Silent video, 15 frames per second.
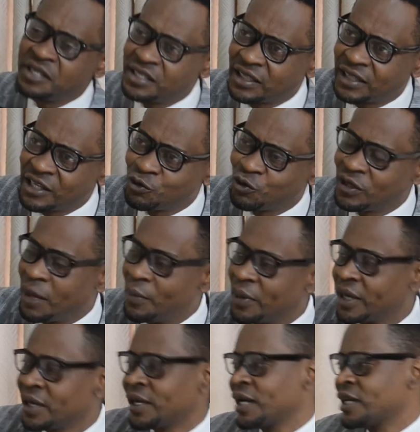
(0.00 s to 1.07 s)
des États-Unis
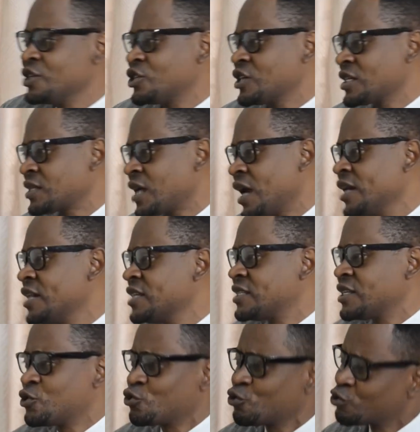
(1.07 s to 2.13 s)
d'Amérique à Kinshasa et les
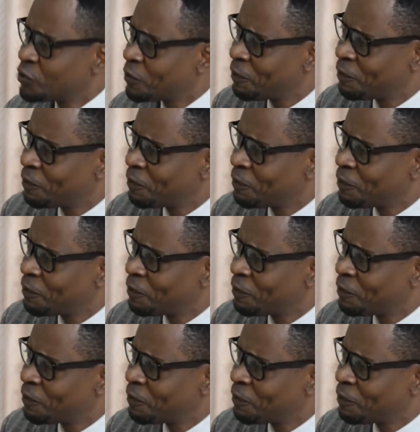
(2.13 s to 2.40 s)
séjours